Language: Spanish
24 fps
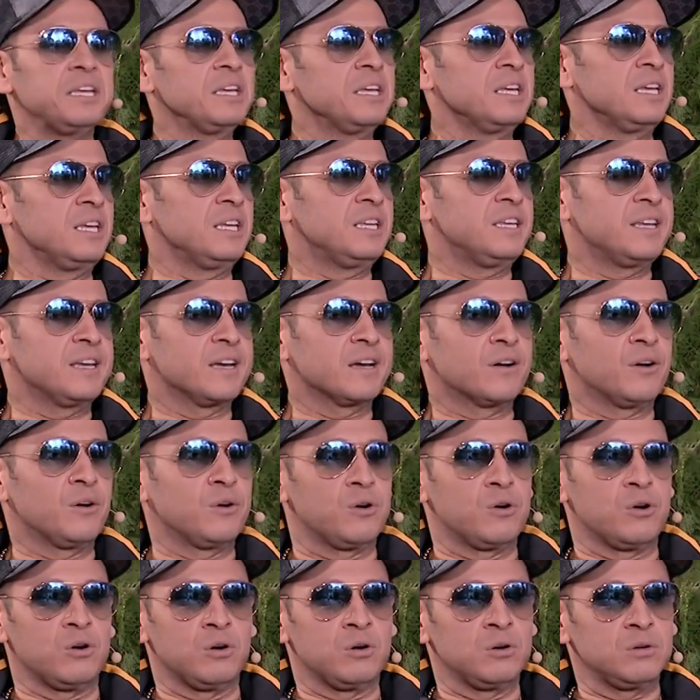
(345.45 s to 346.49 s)
y
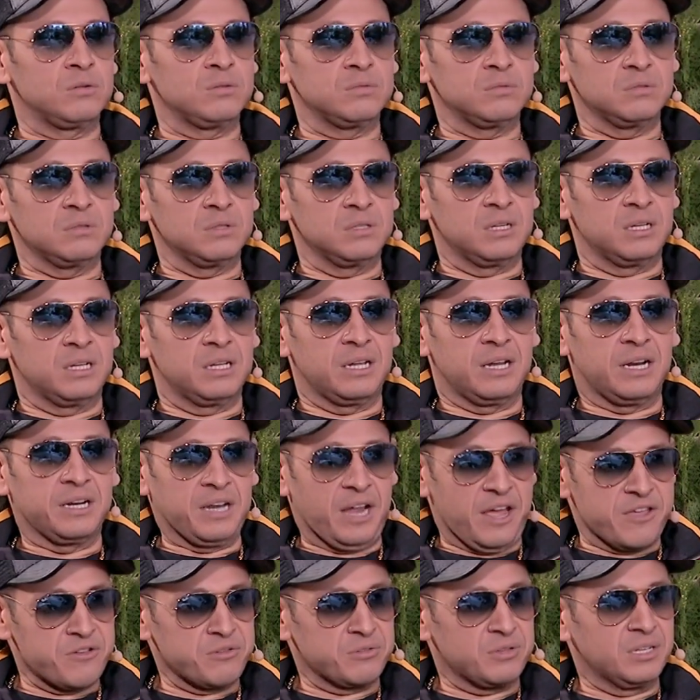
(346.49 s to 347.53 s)
llegó eh, al
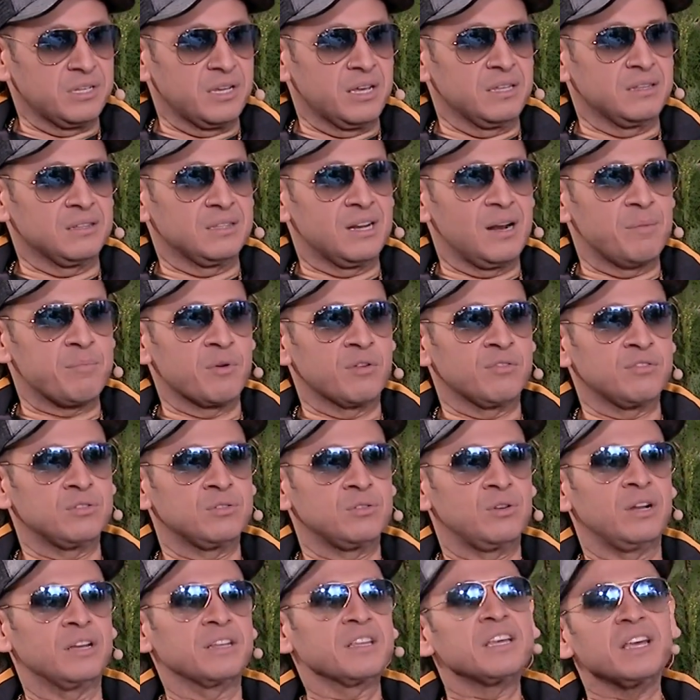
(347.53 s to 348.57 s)
año siguiente la
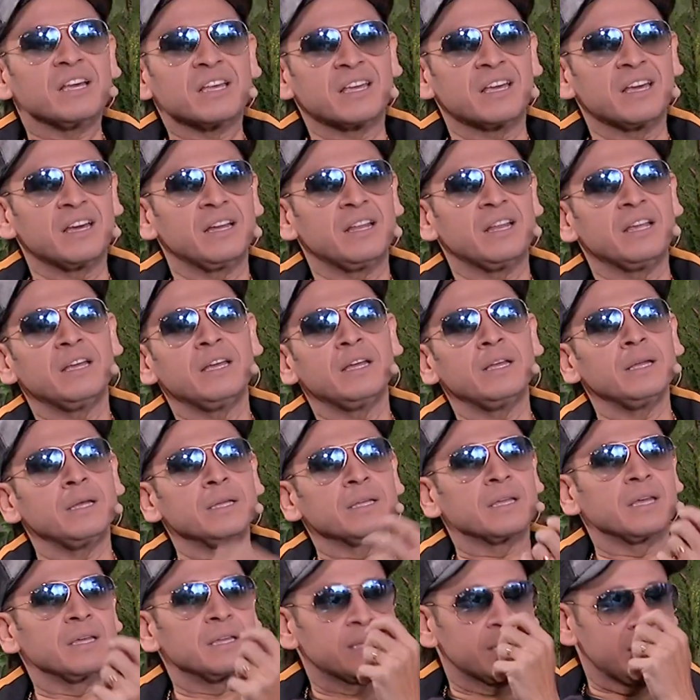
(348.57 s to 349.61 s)
profesora, ¿quién quiere,
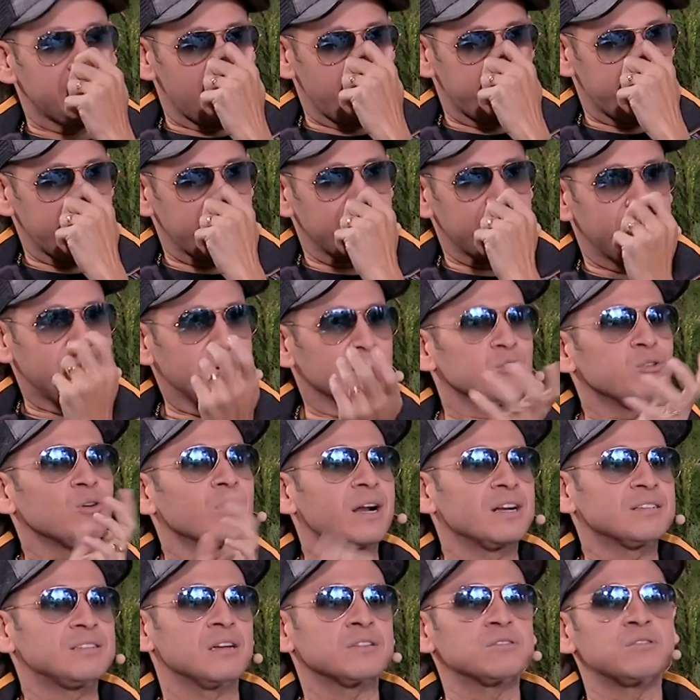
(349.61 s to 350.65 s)
¿quién quiere aprender a
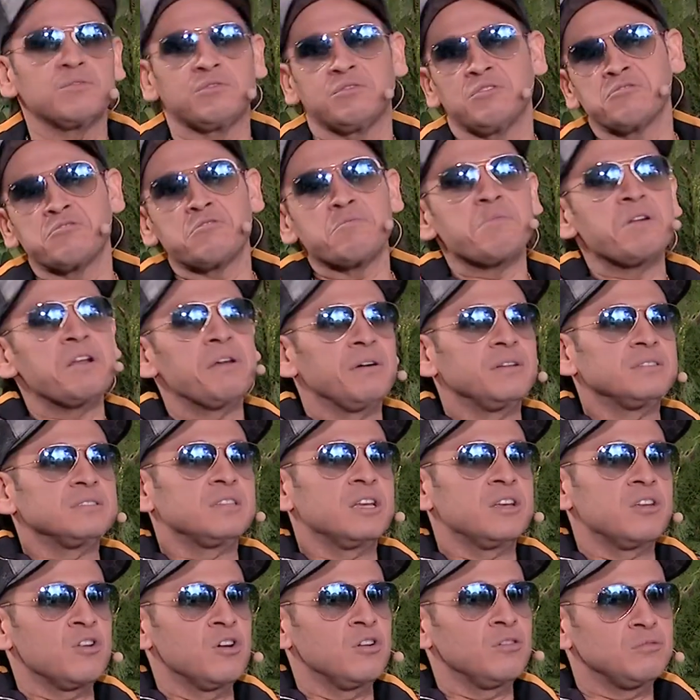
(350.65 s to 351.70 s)
tocar saxofón? Yo me
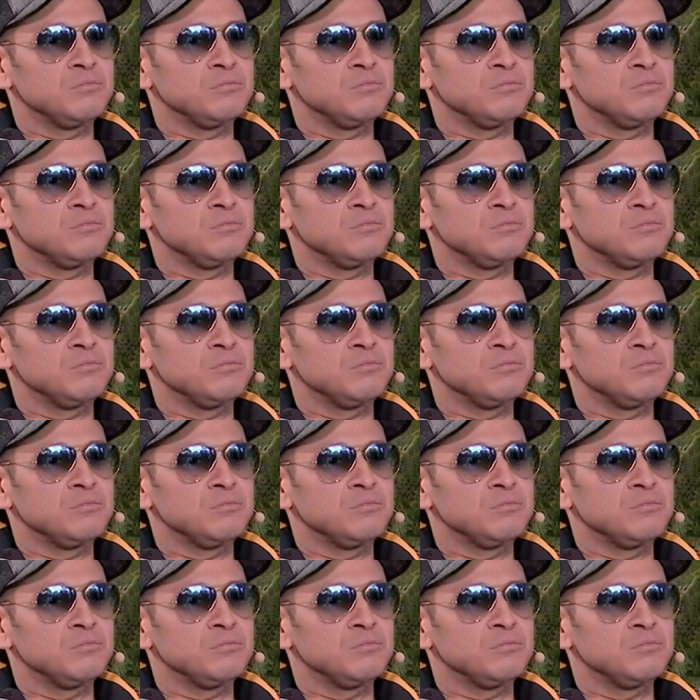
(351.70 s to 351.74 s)
levanté yo.